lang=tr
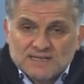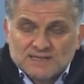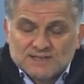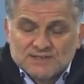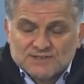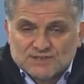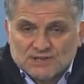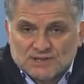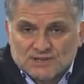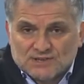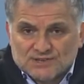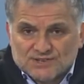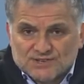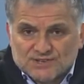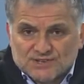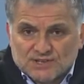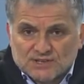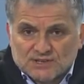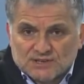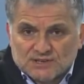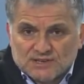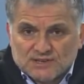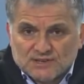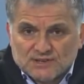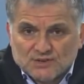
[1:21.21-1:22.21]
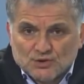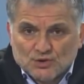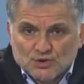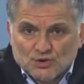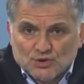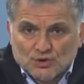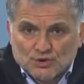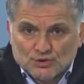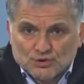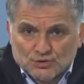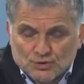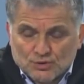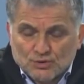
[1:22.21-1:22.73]
çalıştıklarını
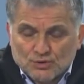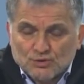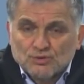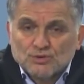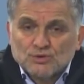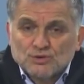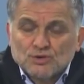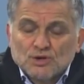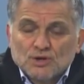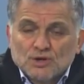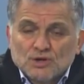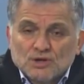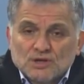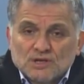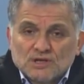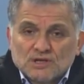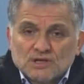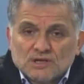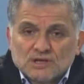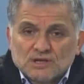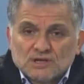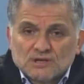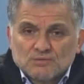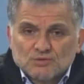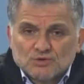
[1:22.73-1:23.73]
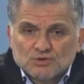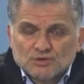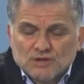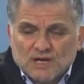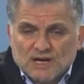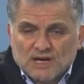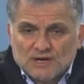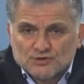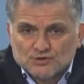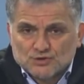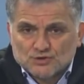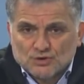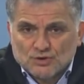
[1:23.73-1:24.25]
gördük. E, bu
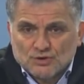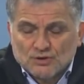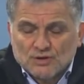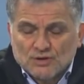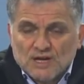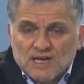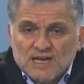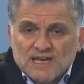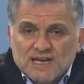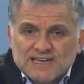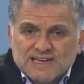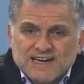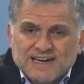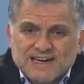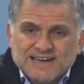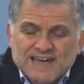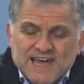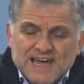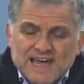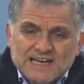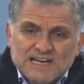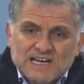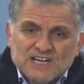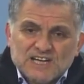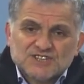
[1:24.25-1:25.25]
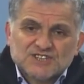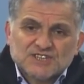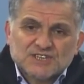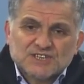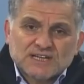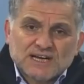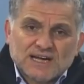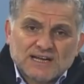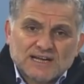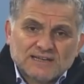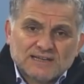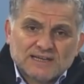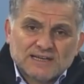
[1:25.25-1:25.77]
daha çok yani
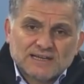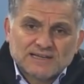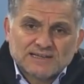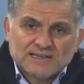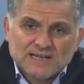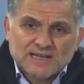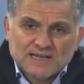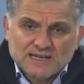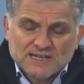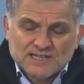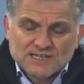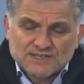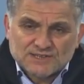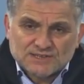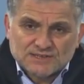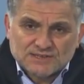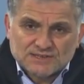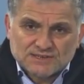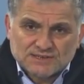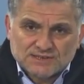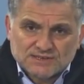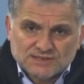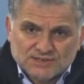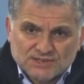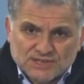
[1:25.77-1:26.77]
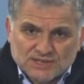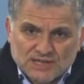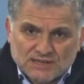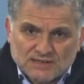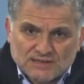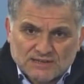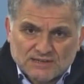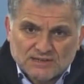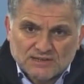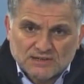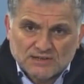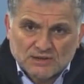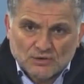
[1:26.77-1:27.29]
eleştirenlerin eleştirisi
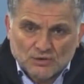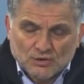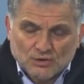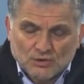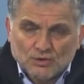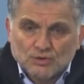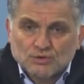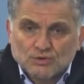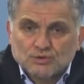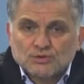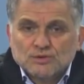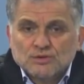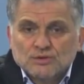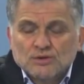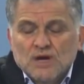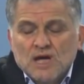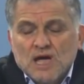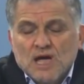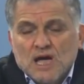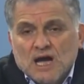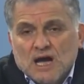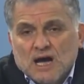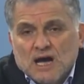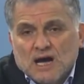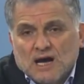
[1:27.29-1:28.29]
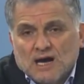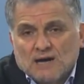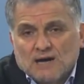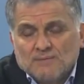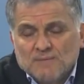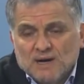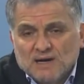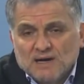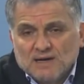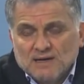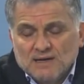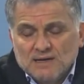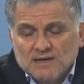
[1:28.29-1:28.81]
şeklinde oldu.
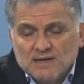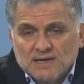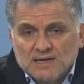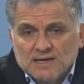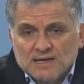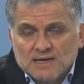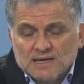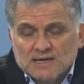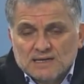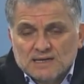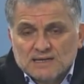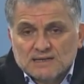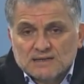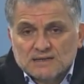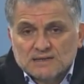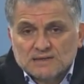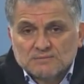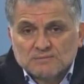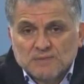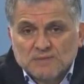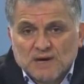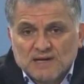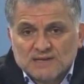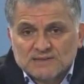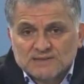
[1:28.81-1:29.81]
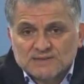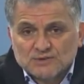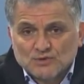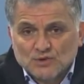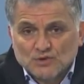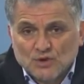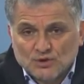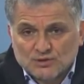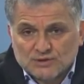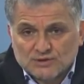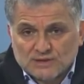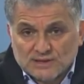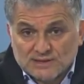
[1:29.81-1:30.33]
Ama e, bazı
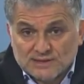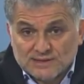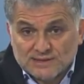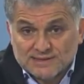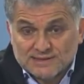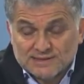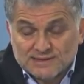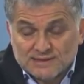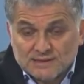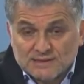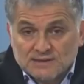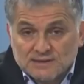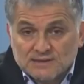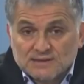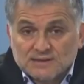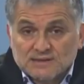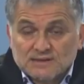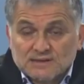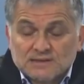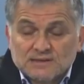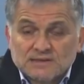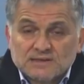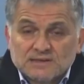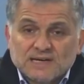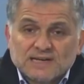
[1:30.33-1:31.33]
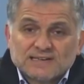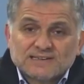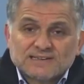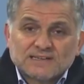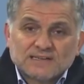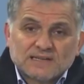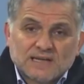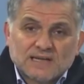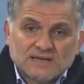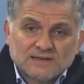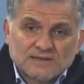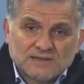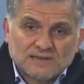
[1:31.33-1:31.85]
noktaları e,
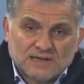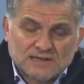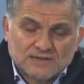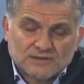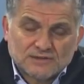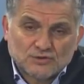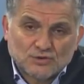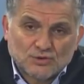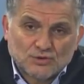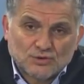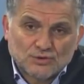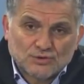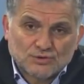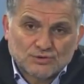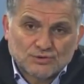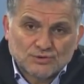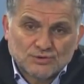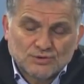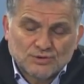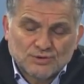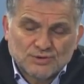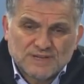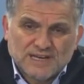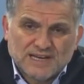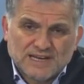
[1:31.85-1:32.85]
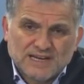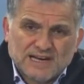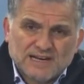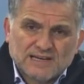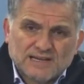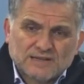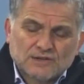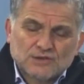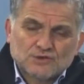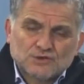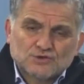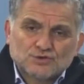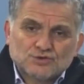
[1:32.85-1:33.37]
katılanlar da oldu.
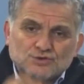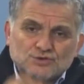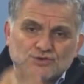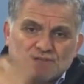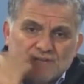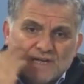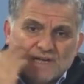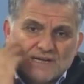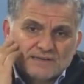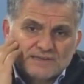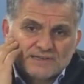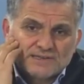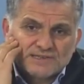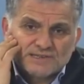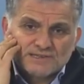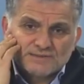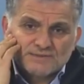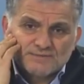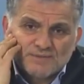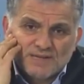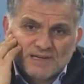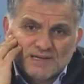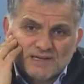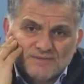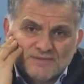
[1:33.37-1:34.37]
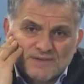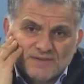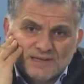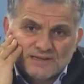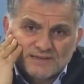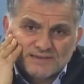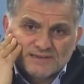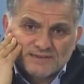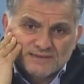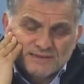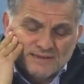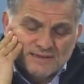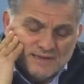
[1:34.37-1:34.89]
Genellikle şu tür yaklaşımlar
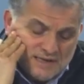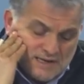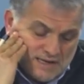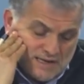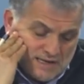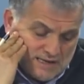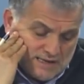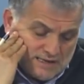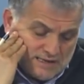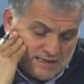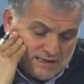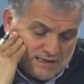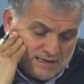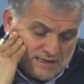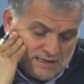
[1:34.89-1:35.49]
vardı. E,